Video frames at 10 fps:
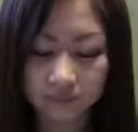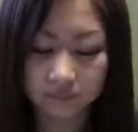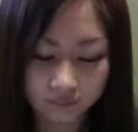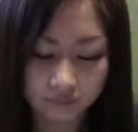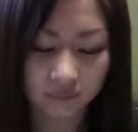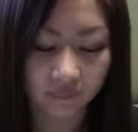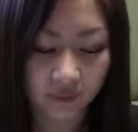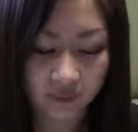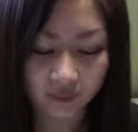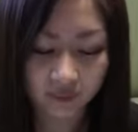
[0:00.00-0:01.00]
ううん
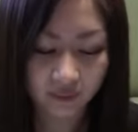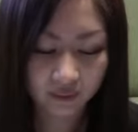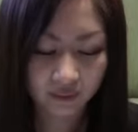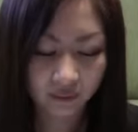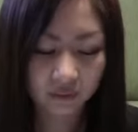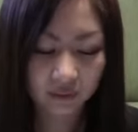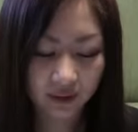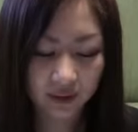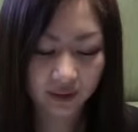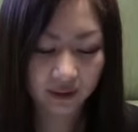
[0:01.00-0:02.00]
ほんで、
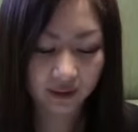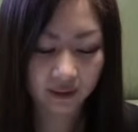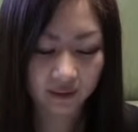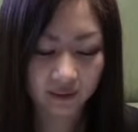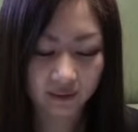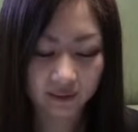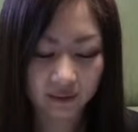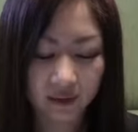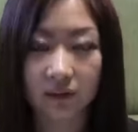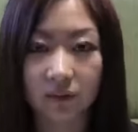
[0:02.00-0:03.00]

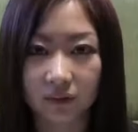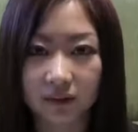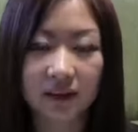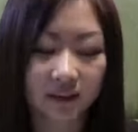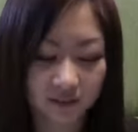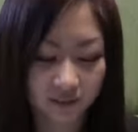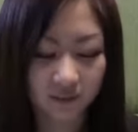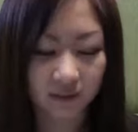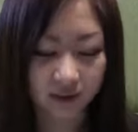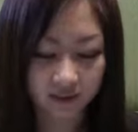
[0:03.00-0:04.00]
えー、あそう4月
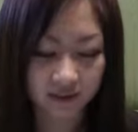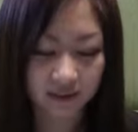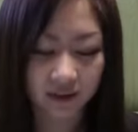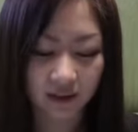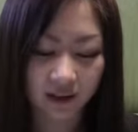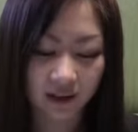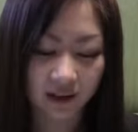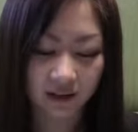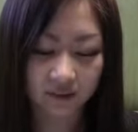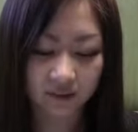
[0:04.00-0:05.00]
10日に
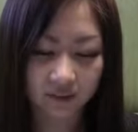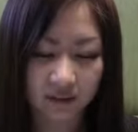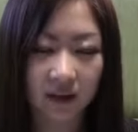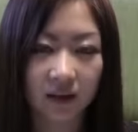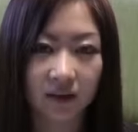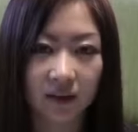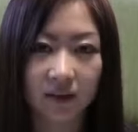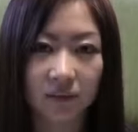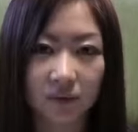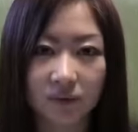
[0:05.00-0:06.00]
あの堺
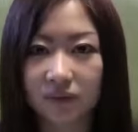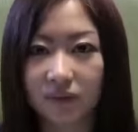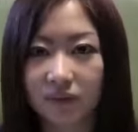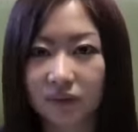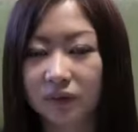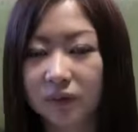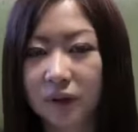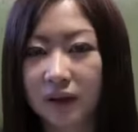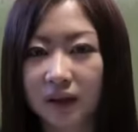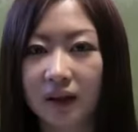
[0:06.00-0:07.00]
でものすごく有
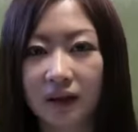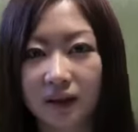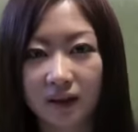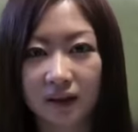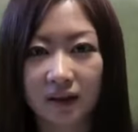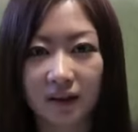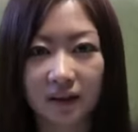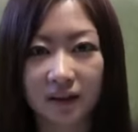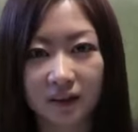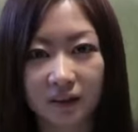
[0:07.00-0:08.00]
名なあの
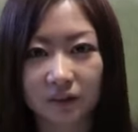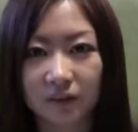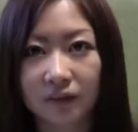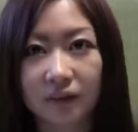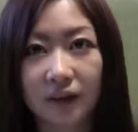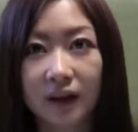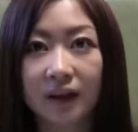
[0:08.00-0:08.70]
え